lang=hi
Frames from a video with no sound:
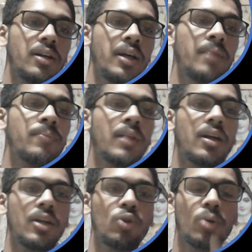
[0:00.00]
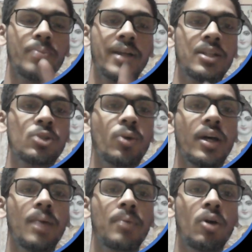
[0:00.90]
ठीक है ये दो मेथड्स हो
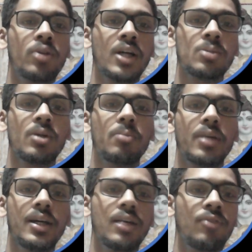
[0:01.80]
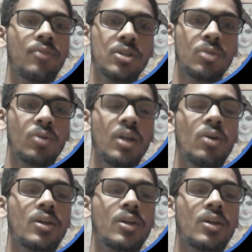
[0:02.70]
गए आपके और ट्रांसपोर्ट नंबर की डेफिनेशन होगी